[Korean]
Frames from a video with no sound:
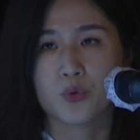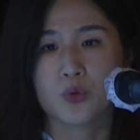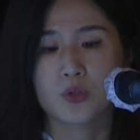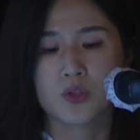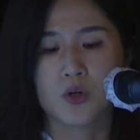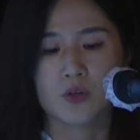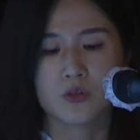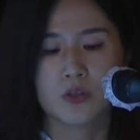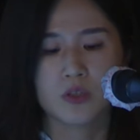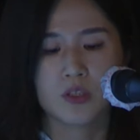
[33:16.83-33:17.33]
또
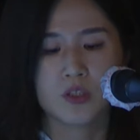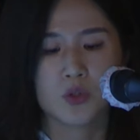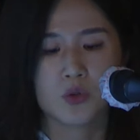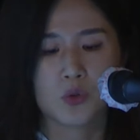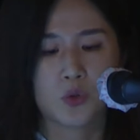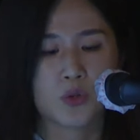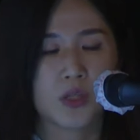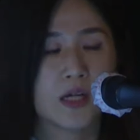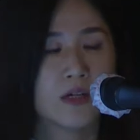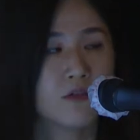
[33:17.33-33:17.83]

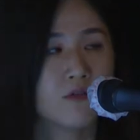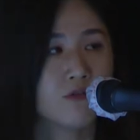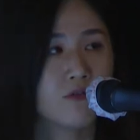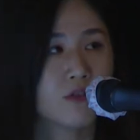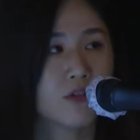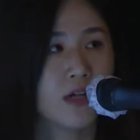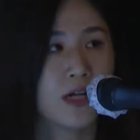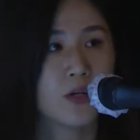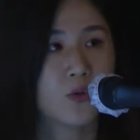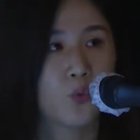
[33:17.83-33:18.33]
적극적으로
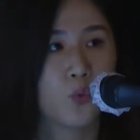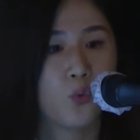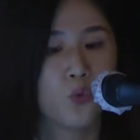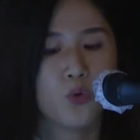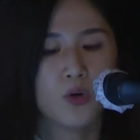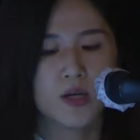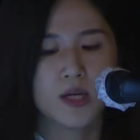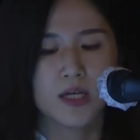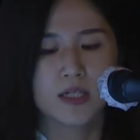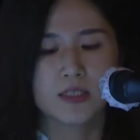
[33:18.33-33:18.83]
탐구를
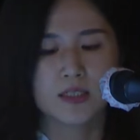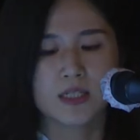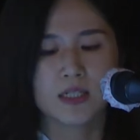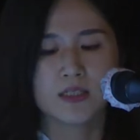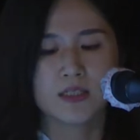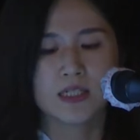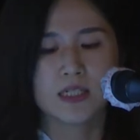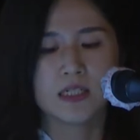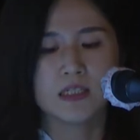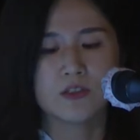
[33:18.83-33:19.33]
하고
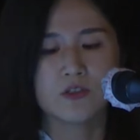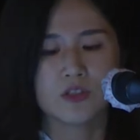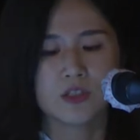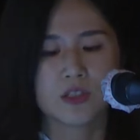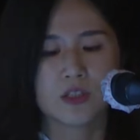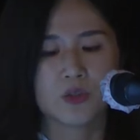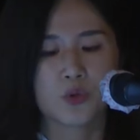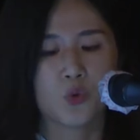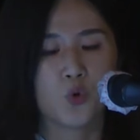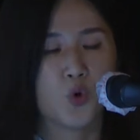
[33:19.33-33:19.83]
상상할 수
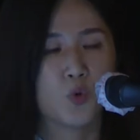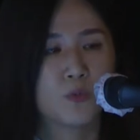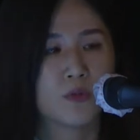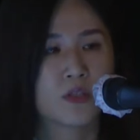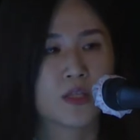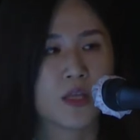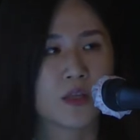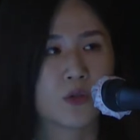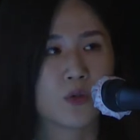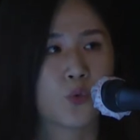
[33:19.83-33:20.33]
있는 도움이
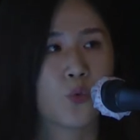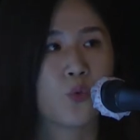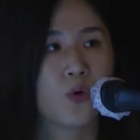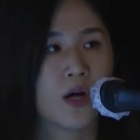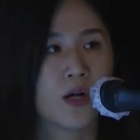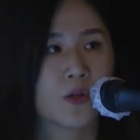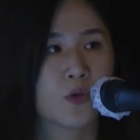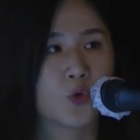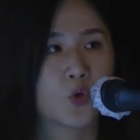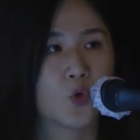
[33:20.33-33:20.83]
된
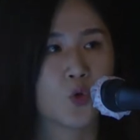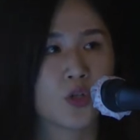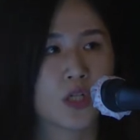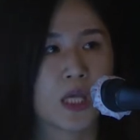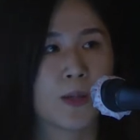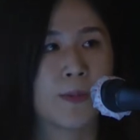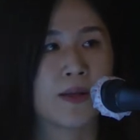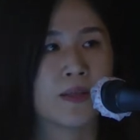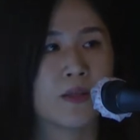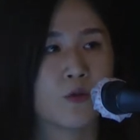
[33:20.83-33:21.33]
공간으로
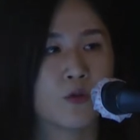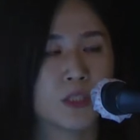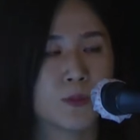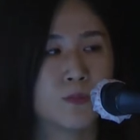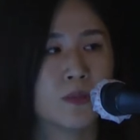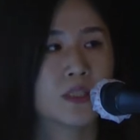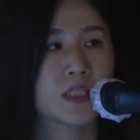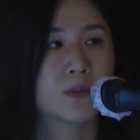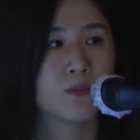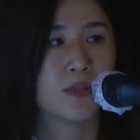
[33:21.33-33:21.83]
그렇게 만들고
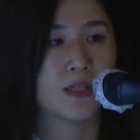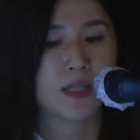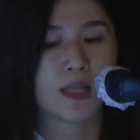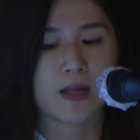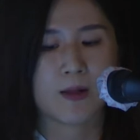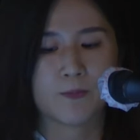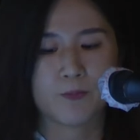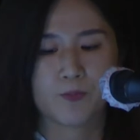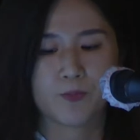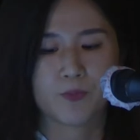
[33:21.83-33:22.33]

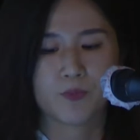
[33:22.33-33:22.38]
싶었습니다.